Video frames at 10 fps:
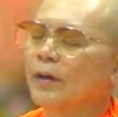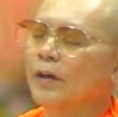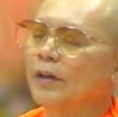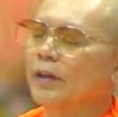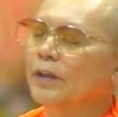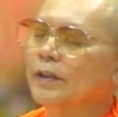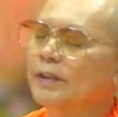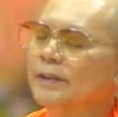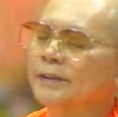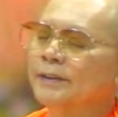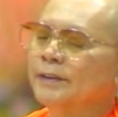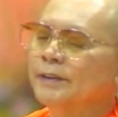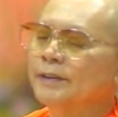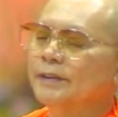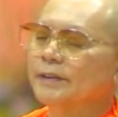ก็
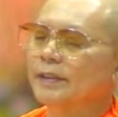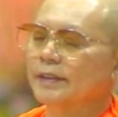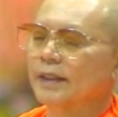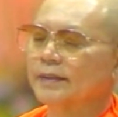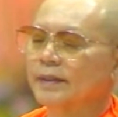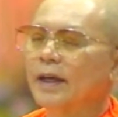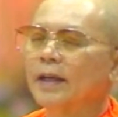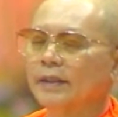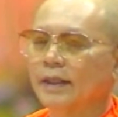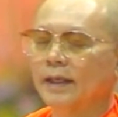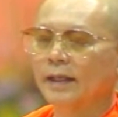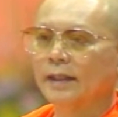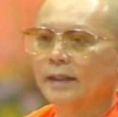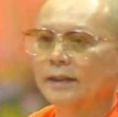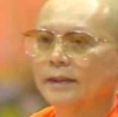จะแต่สร้างแต่
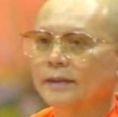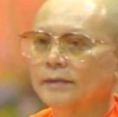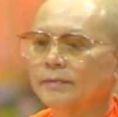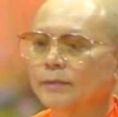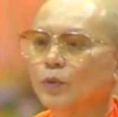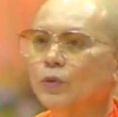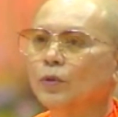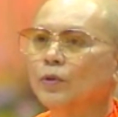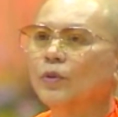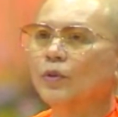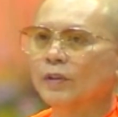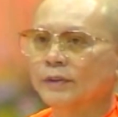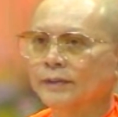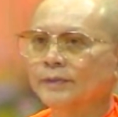บุญกุศล